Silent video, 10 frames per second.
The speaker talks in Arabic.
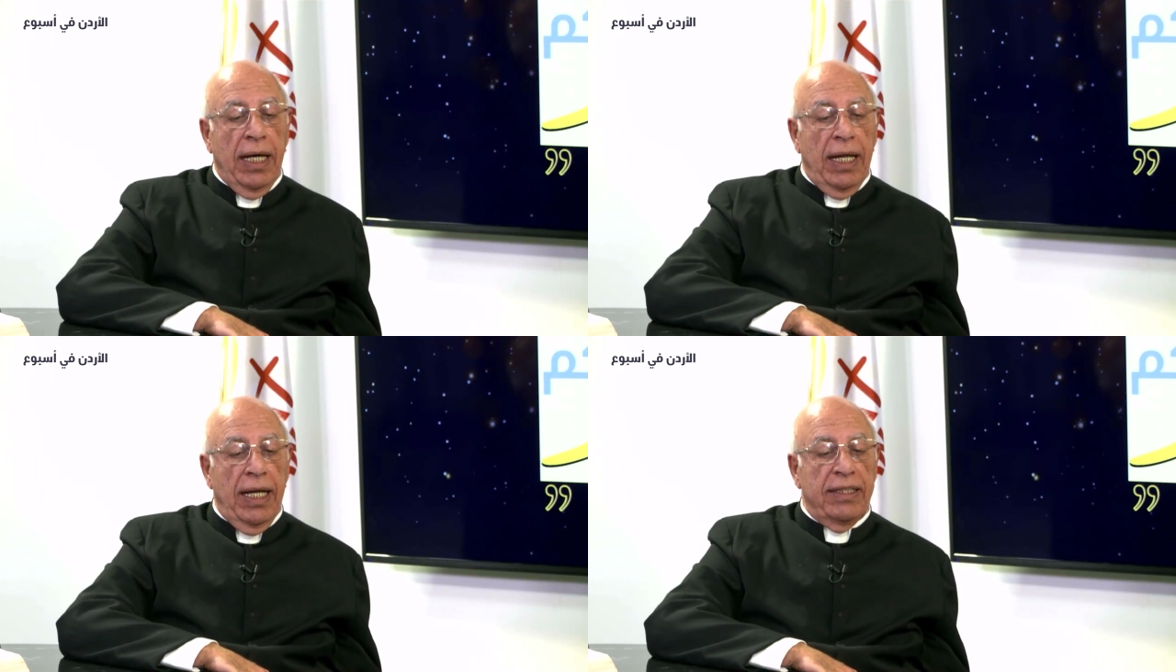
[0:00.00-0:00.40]

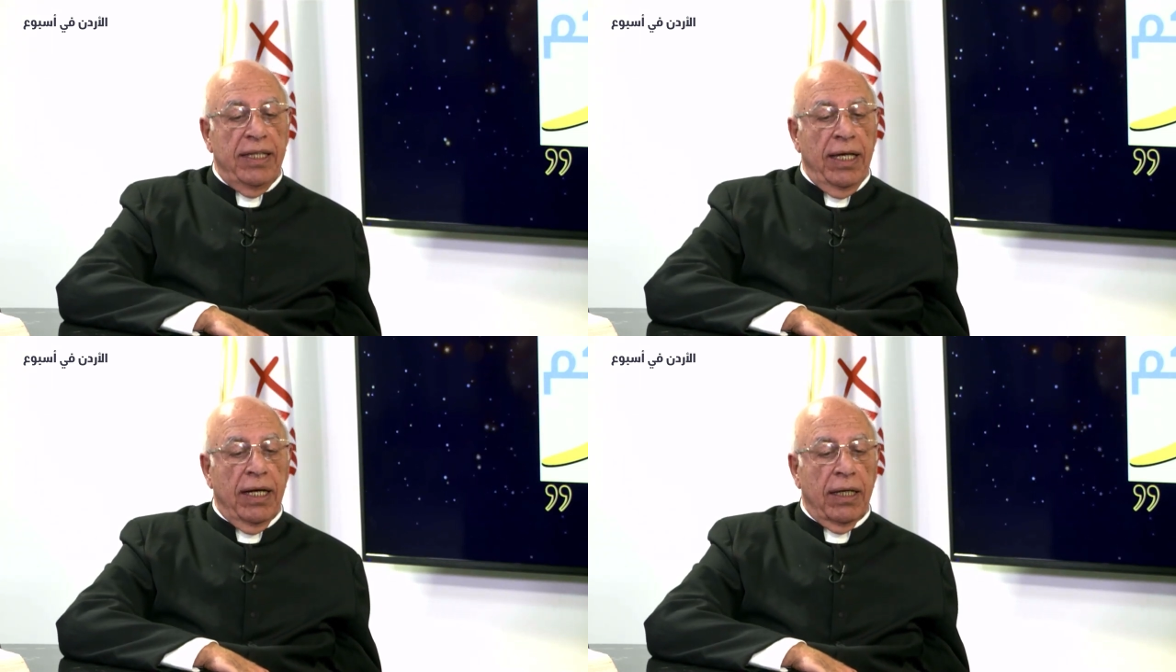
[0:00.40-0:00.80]

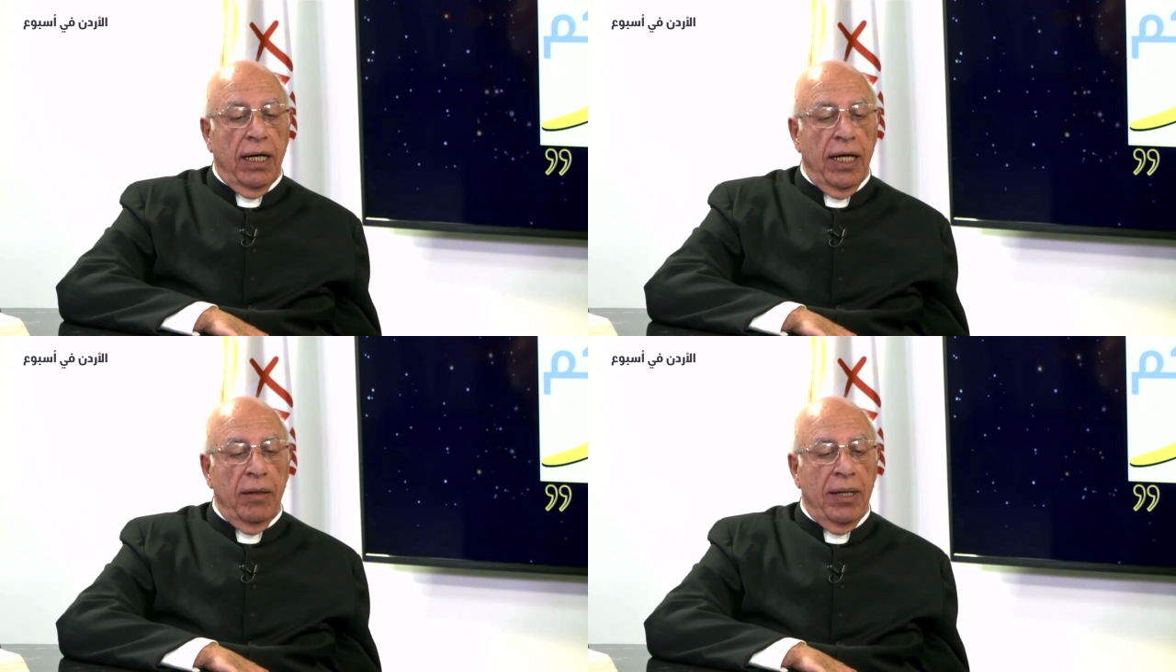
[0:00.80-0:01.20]
التي هي
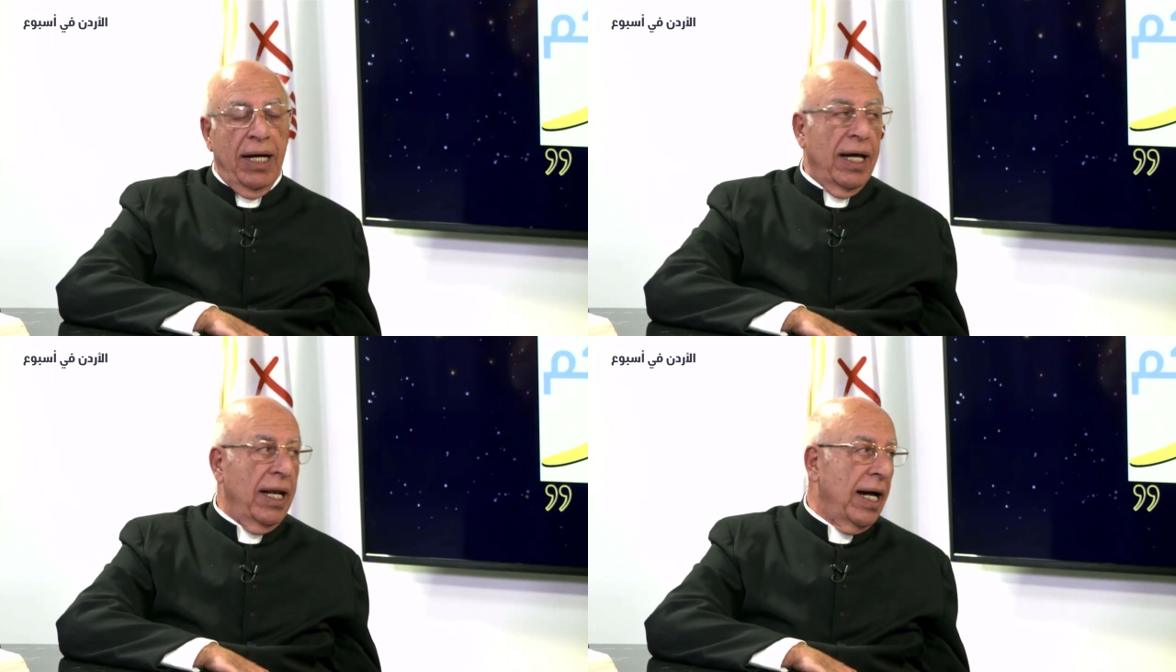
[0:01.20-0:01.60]
قائمة
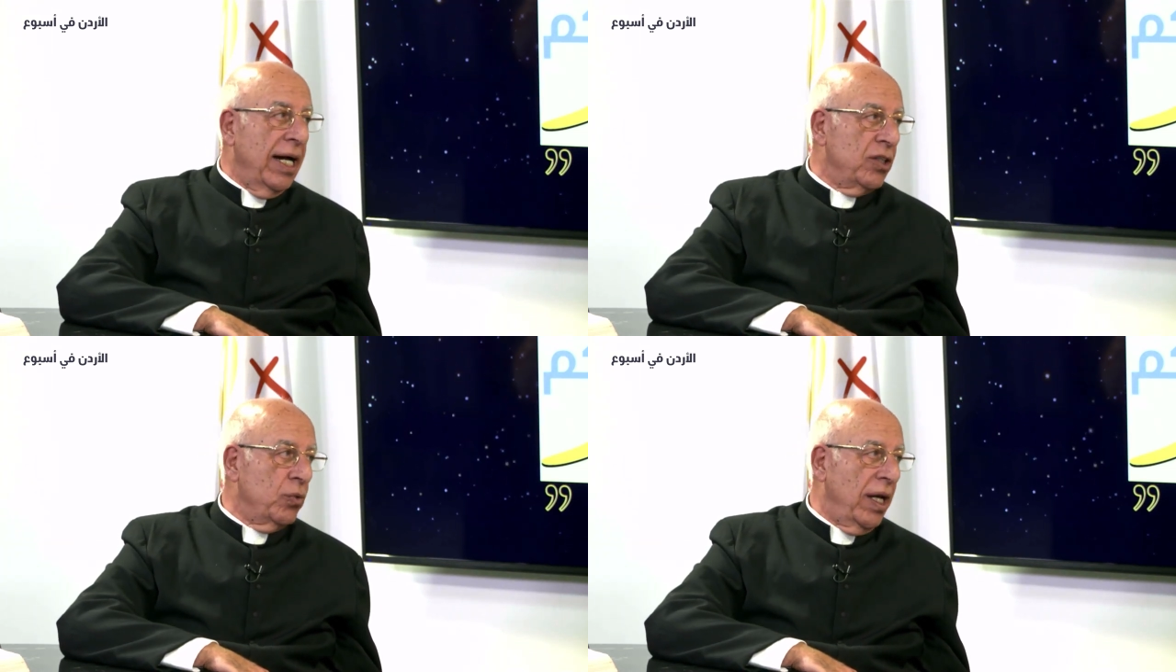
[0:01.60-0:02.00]
على
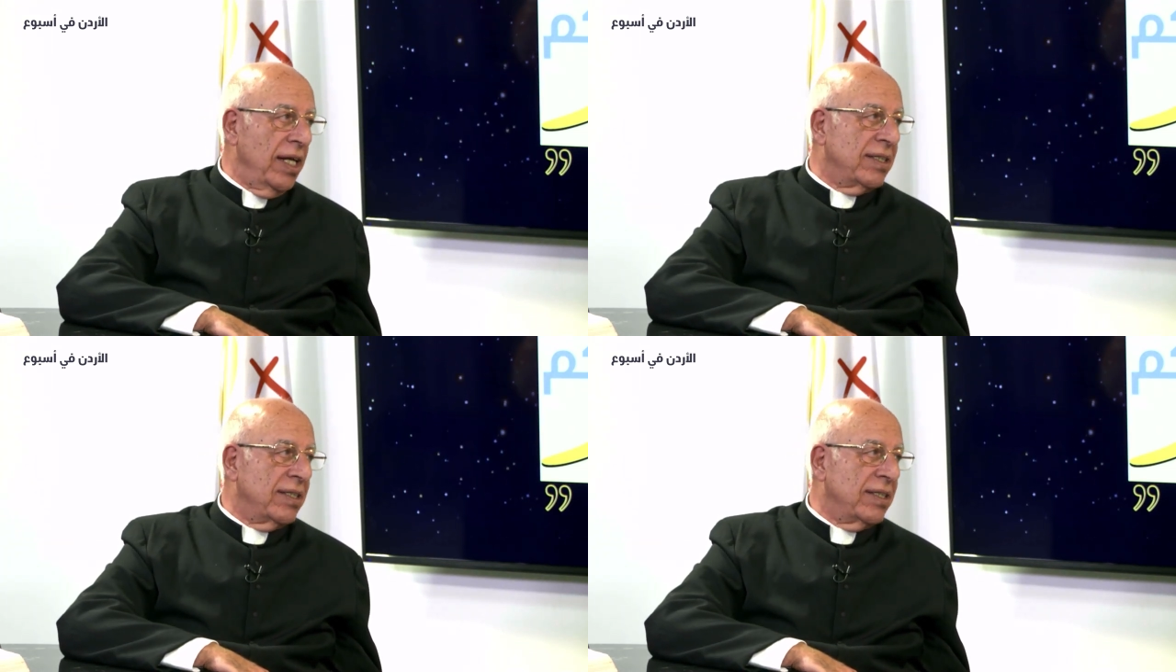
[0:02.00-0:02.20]
عهد وليس